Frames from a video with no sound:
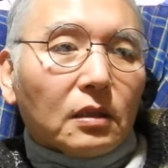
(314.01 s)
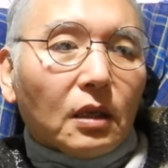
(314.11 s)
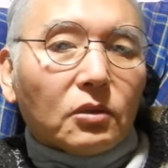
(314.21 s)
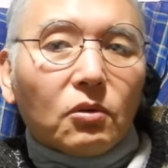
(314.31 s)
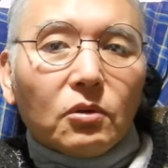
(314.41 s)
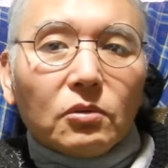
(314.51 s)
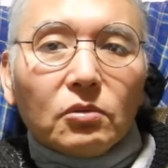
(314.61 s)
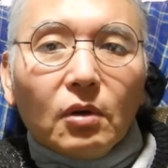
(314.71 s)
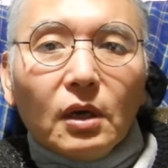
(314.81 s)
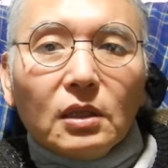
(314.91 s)
だそうい
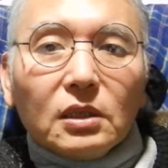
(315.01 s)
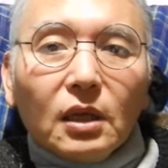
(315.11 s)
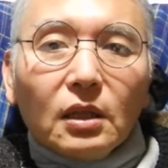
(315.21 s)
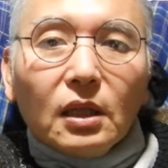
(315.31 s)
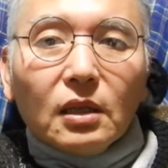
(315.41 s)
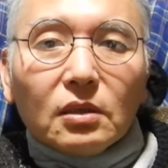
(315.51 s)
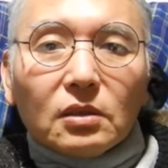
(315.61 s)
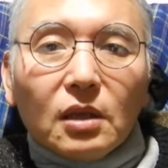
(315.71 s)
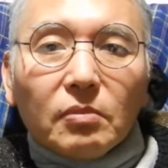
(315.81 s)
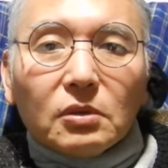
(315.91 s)
うのが人間なんで
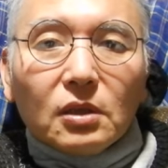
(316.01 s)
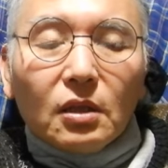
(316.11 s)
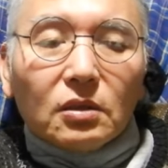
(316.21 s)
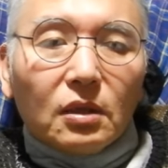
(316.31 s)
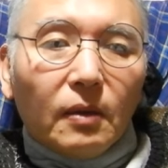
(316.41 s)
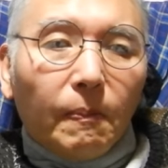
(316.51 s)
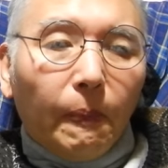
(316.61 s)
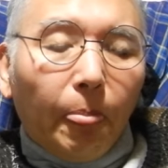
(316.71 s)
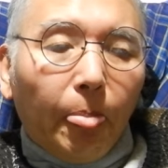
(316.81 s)
す生物なんですね